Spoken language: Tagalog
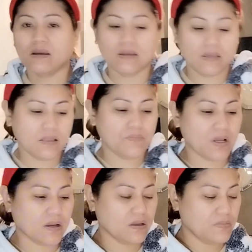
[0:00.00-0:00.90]
Ayan
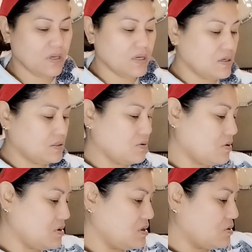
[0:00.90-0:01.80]
mga kaibigan, ito,
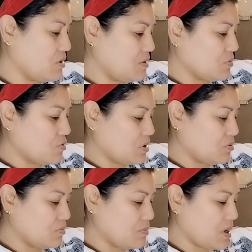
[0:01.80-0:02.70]
hindi ko alam kung
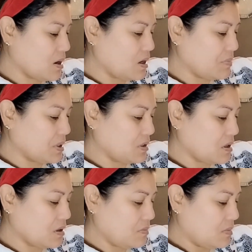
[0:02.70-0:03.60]
anong magamit ng
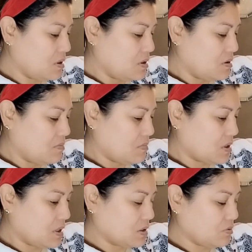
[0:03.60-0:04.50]

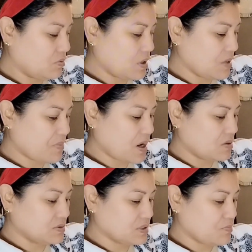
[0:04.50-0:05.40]
mga ito. Ay, pang
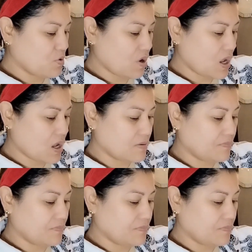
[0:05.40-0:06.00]
ano sa mukha.